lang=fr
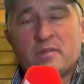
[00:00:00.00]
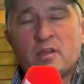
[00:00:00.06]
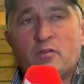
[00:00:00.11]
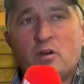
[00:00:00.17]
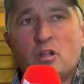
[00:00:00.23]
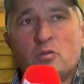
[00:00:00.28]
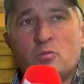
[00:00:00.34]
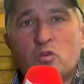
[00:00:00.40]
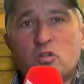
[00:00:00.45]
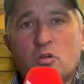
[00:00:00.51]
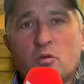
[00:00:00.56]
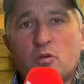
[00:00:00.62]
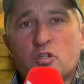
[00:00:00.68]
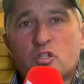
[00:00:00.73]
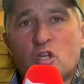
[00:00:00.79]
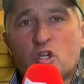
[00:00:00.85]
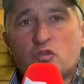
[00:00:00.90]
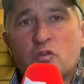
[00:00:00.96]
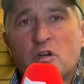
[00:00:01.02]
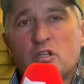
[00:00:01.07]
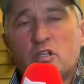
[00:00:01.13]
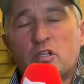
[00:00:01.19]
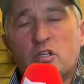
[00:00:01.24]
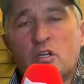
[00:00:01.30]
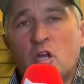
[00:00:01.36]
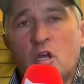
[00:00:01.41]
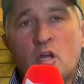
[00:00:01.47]
Et voilà, de Muse, c'est un cheval
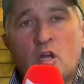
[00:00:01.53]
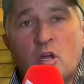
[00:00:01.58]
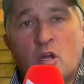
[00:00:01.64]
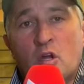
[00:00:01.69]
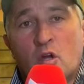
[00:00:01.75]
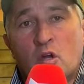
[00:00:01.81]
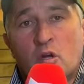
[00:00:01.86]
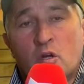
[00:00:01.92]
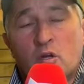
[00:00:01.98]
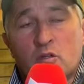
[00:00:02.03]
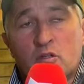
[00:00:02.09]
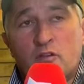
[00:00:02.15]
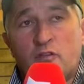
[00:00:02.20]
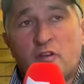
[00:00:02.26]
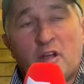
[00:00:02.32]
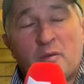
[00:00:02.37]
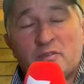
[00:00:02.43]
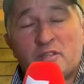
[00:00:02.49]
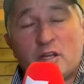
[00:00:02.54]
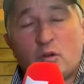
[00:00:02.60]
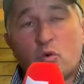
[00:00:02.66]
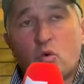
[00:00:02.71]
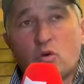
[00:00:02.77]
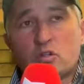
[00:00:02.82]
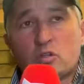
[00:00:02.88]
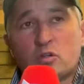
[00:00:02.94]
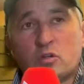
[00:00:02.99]
qui, fait quand même ses
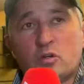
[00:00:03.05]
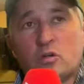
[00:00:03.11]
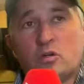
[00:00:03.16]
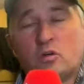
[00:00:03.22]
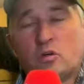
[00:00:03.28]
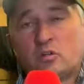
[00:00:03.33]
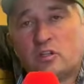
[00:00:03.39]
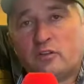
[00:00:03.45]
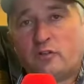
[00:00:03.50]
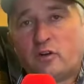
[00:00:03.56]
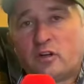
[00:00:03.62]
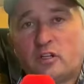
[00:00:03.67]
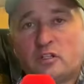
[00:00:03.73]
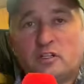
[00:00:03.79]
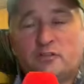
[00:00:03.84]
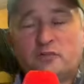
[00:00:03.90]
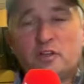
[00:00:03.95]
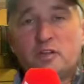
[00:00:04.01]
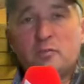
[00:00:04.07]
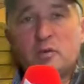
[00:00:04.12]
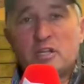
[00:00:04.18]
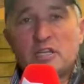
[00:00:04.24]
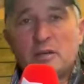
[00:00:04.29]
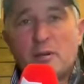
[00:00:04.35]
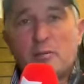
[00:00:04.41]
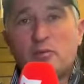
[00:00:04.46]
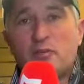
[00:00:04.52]
courses. des fois, quand il, est
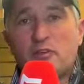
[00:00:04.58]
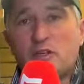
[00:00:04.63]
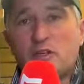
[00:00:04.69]
capable de faire